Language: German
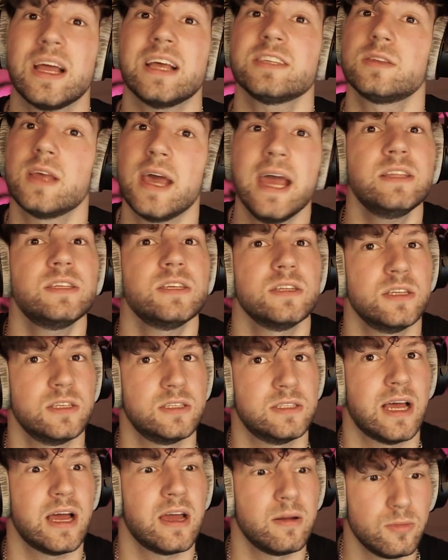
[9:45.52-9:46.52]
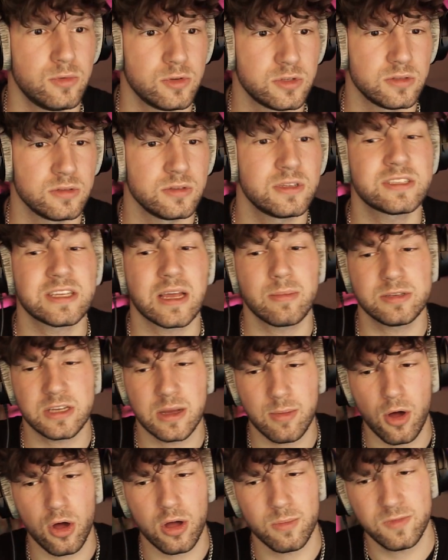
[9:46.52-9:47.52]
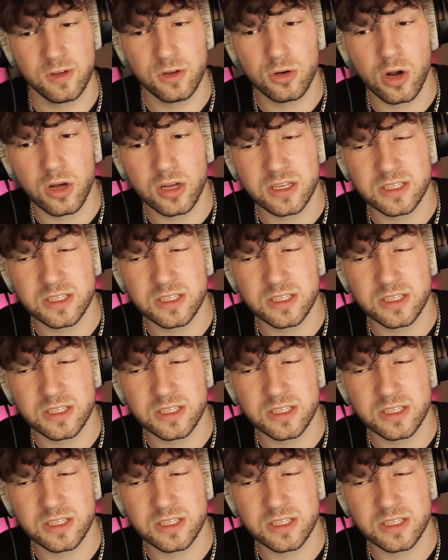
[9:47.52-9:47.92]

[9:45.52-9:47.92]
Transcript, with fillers: Das hätte nicht sein müssen. Das habe ich aber auch im Video noch